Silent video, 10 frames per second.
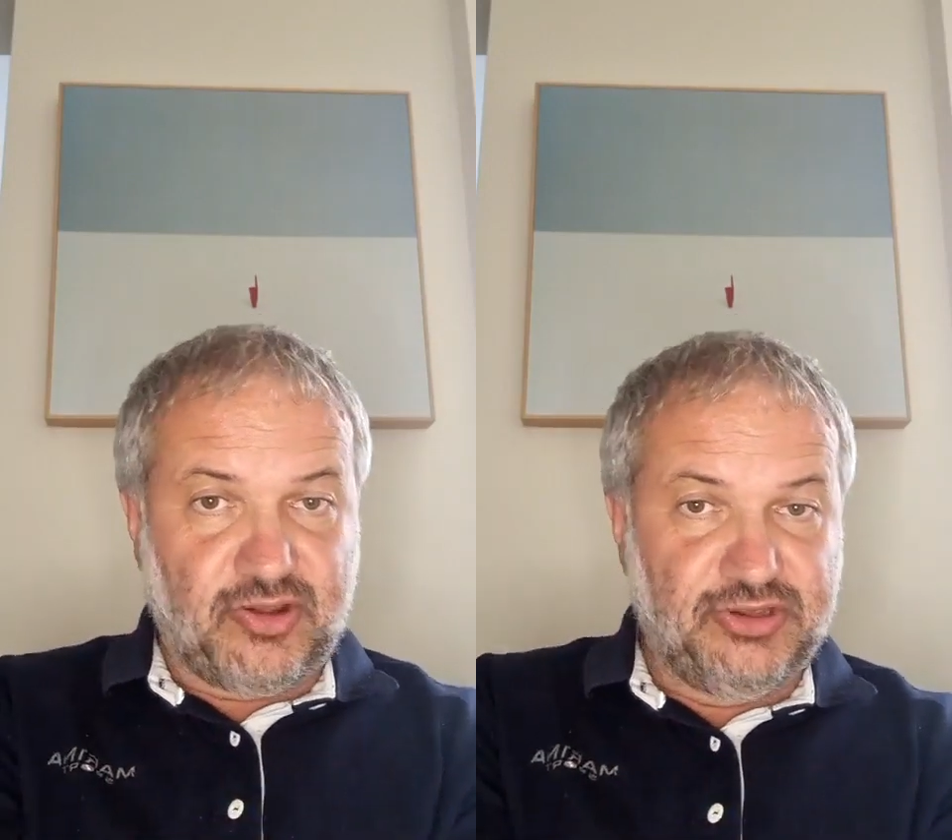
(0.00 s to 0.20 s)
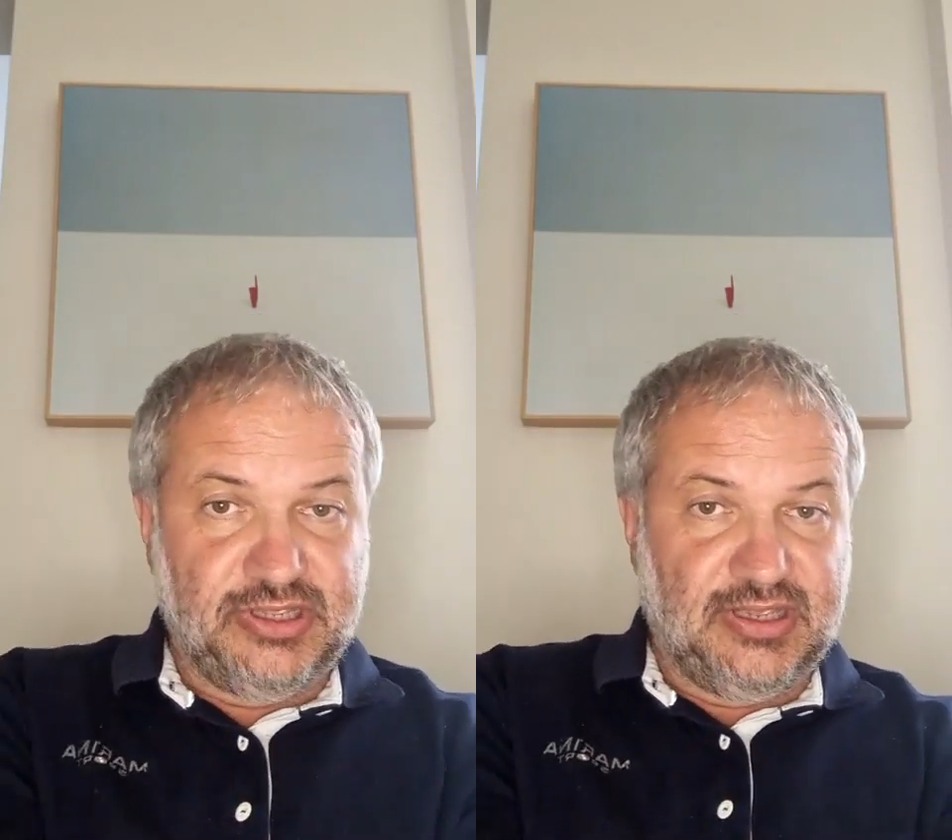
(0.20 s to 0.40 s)
che
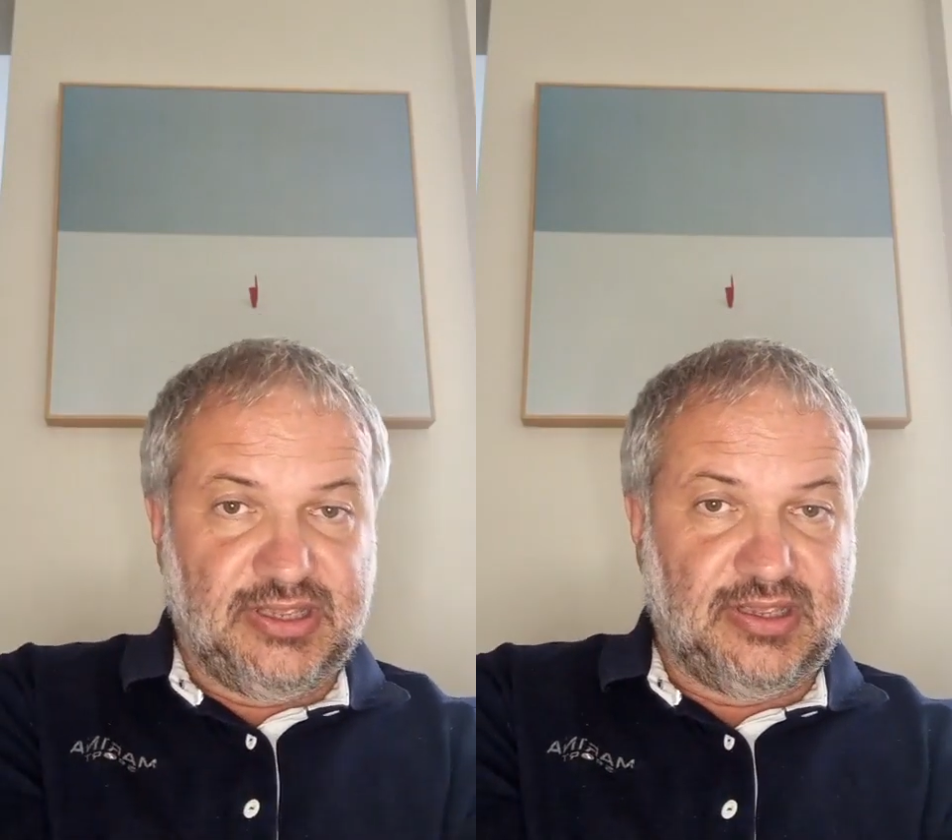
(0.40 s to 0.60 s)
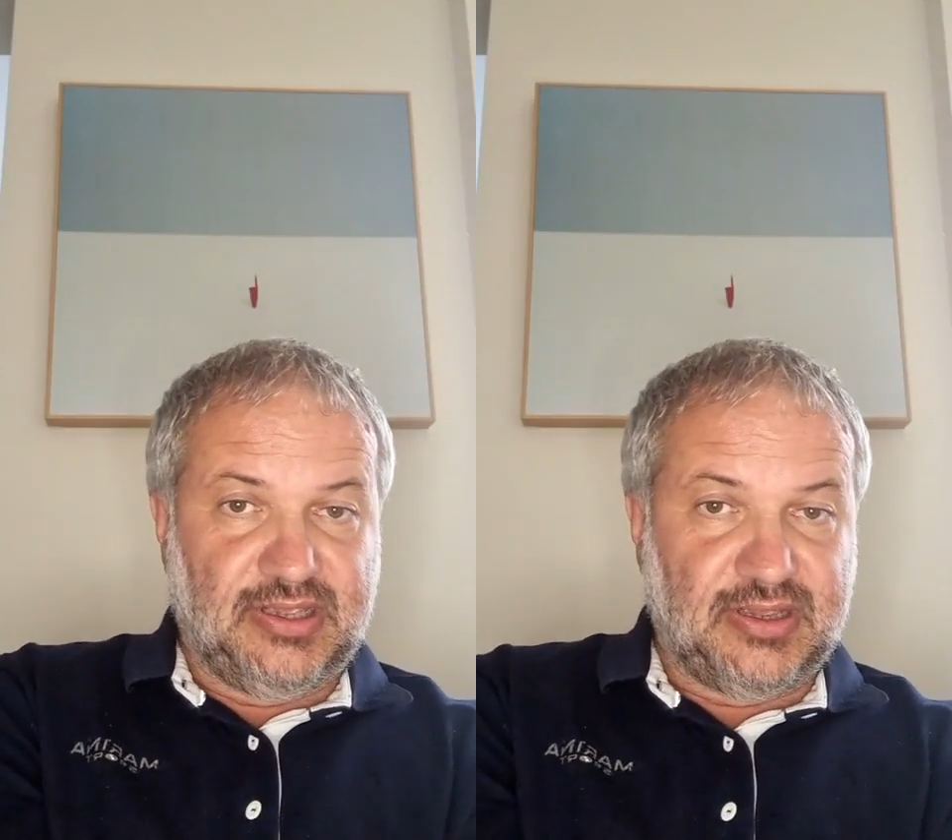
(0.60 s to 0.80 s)

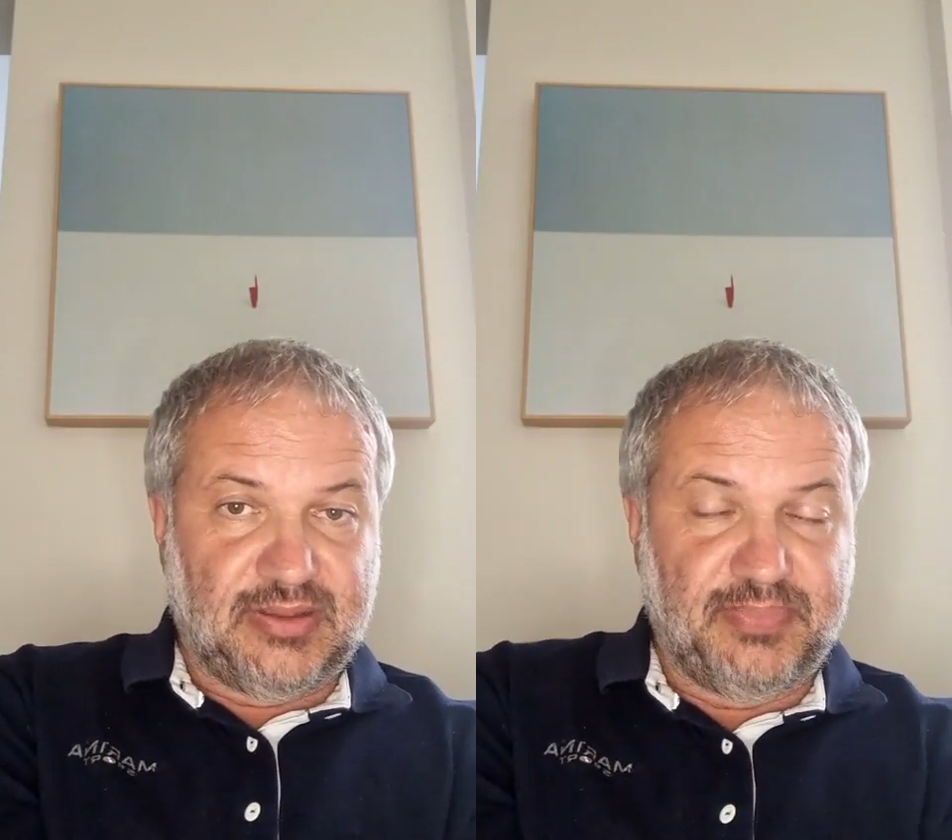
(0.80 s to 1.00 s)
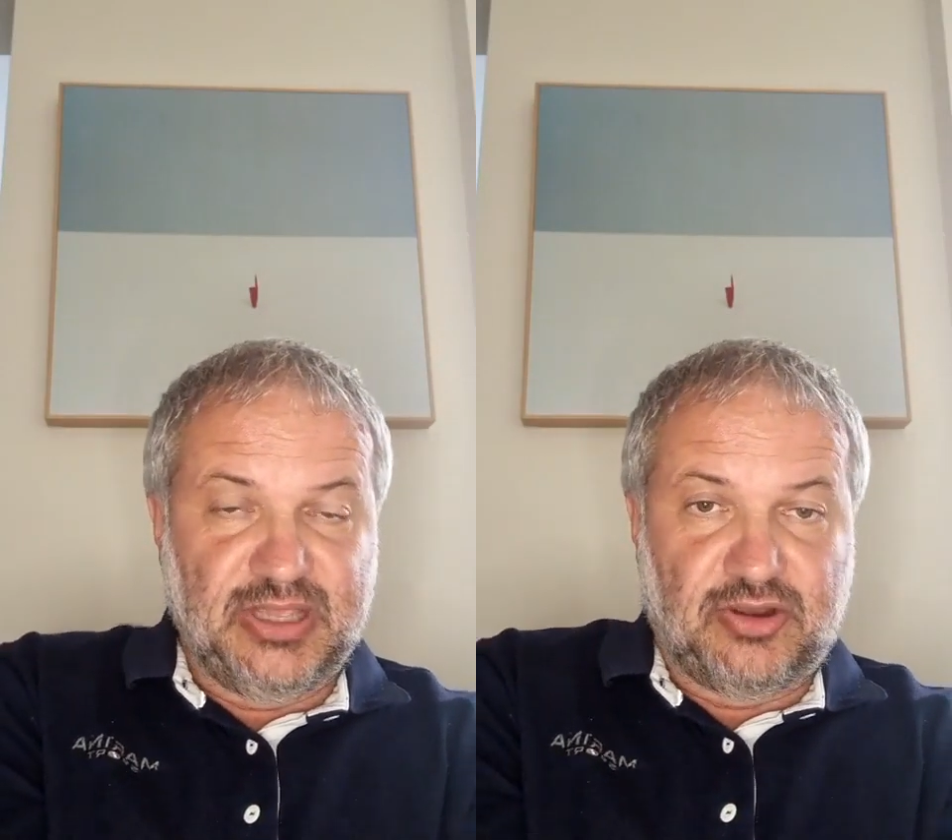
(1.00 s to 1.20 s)
ogni
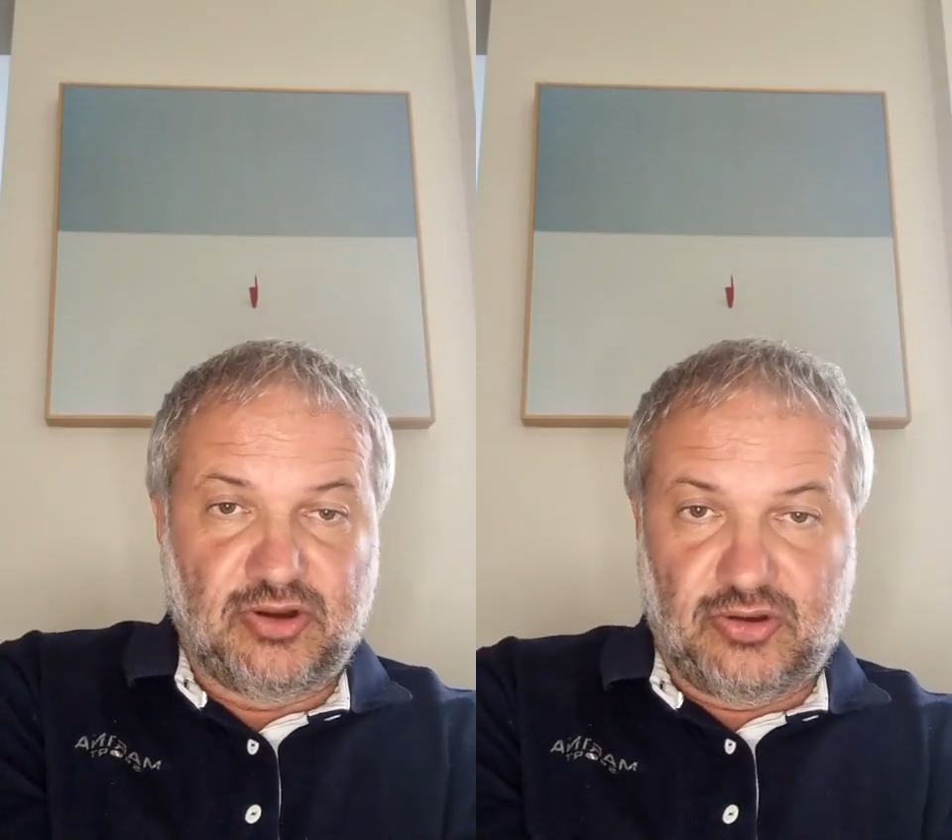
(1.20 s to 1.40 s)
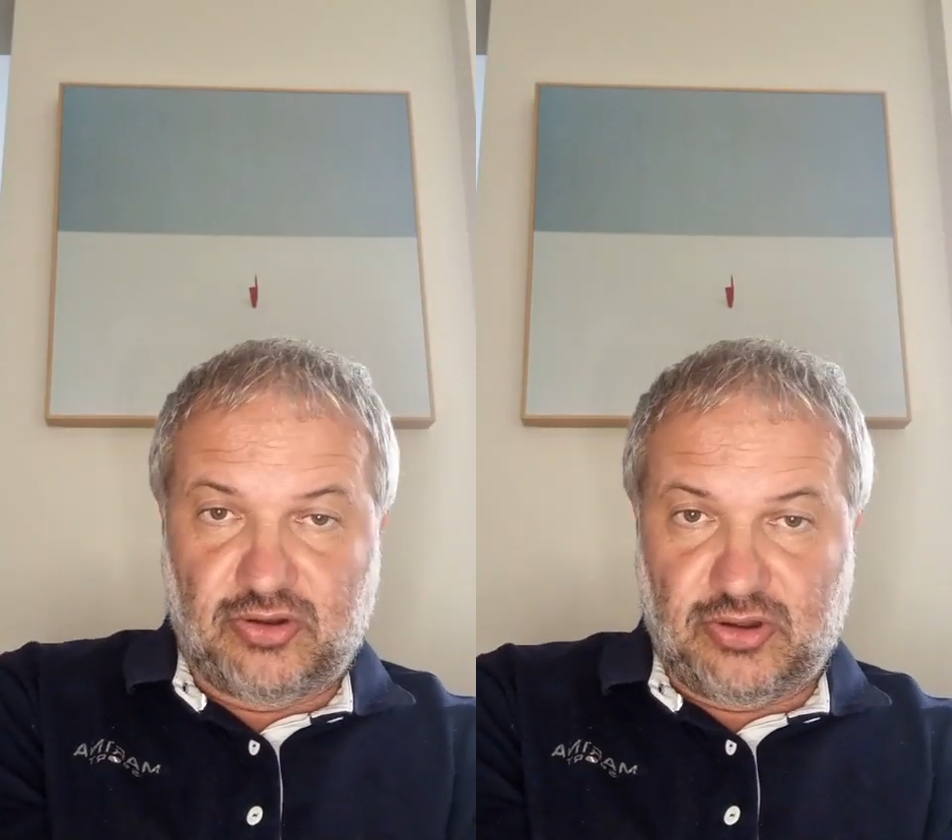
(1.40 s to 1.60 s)
eh,
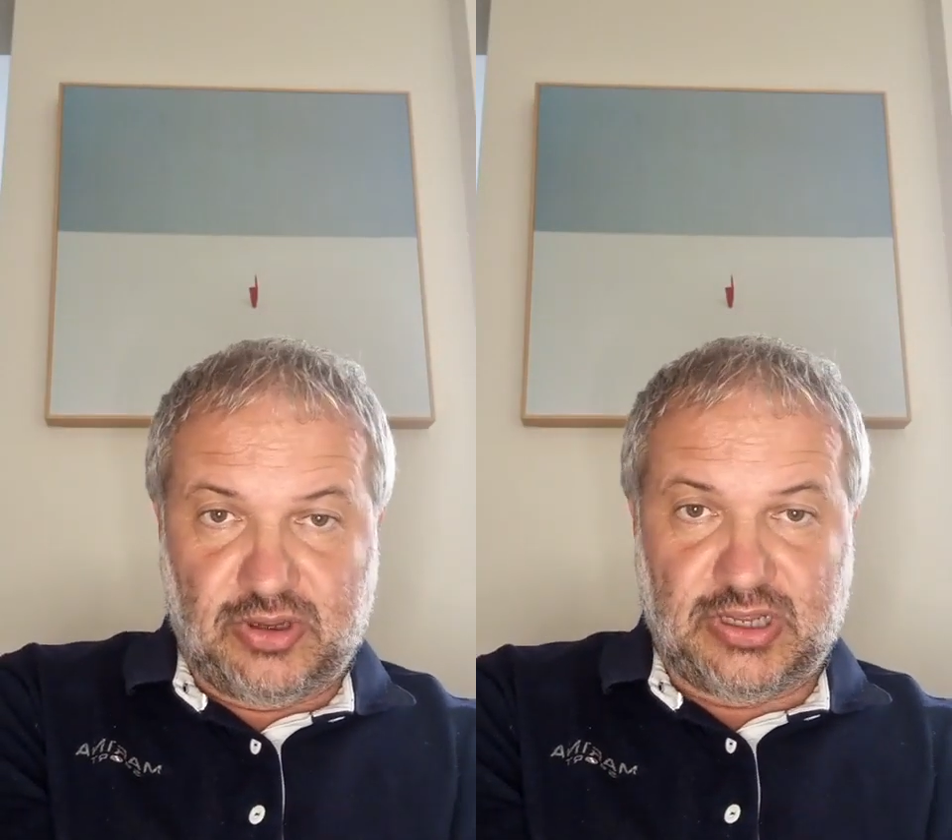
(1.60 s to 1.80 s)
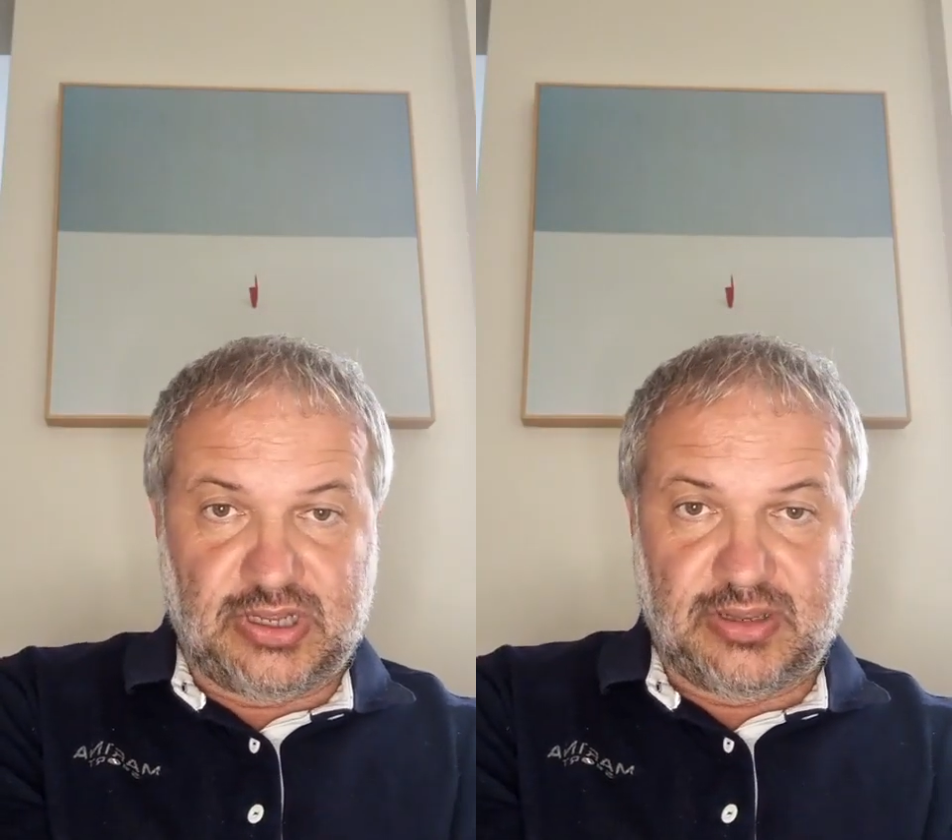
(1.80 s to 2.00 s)

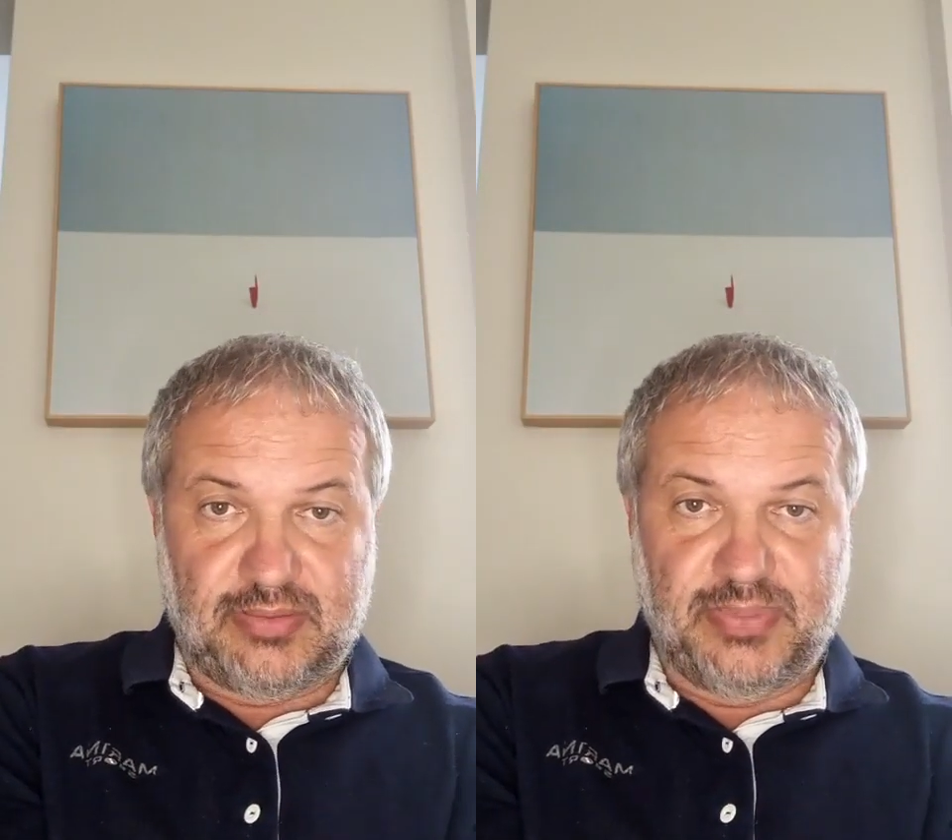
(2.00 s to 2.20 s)
piccolo, eh,